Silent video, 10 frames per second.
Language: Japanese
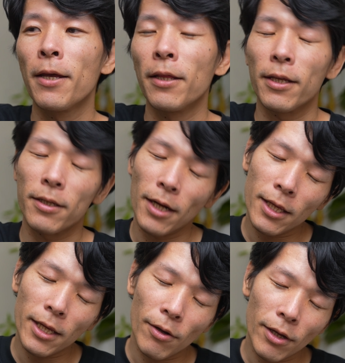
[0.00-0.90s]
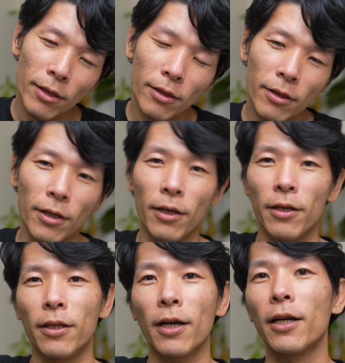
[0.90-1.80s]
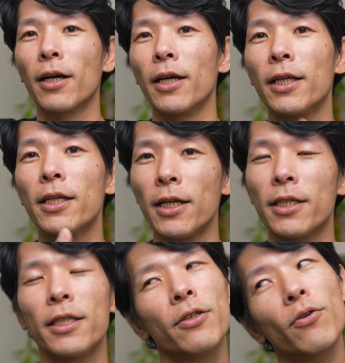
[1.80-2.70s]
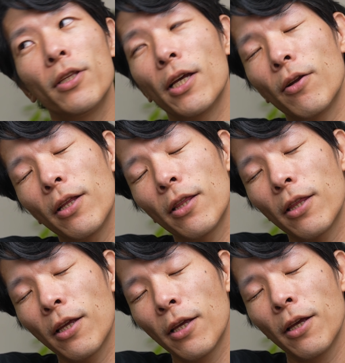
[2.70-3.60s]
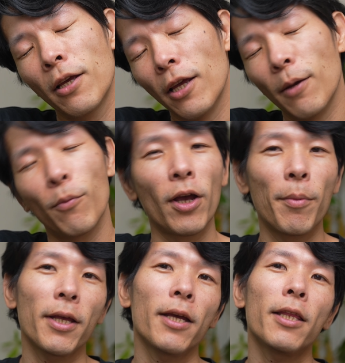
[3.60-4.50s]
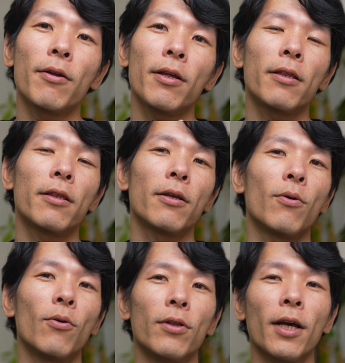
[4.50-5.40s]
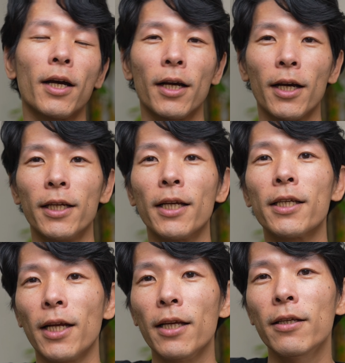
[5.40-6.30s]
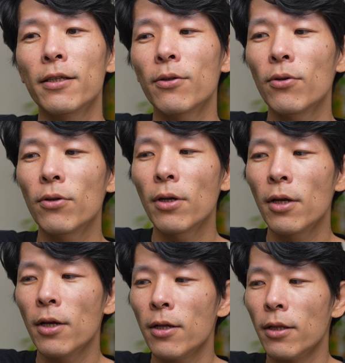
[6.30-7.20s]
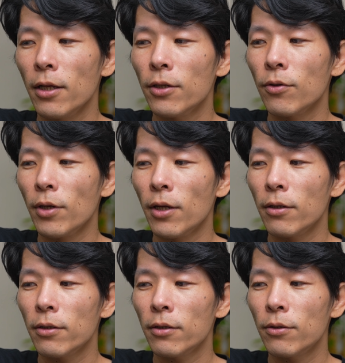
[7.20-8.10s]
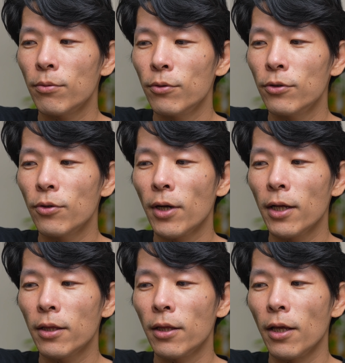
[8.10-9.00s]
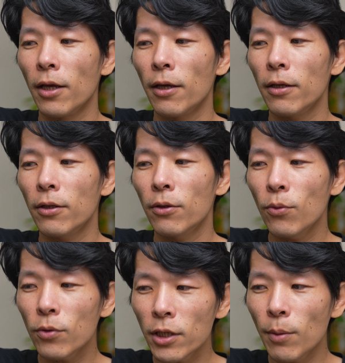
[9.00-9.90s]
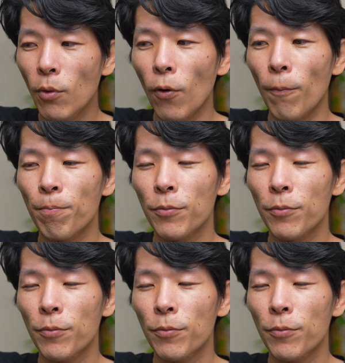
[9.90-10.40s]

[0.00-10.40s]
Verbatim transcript: ね、辛いんだよねって、なかなか言い出せない。しんどいんだよねって、えもうやめたいんだよねってこう、なかなか言い出せない。そういう、なんでしょうね、風潮があって、どうしても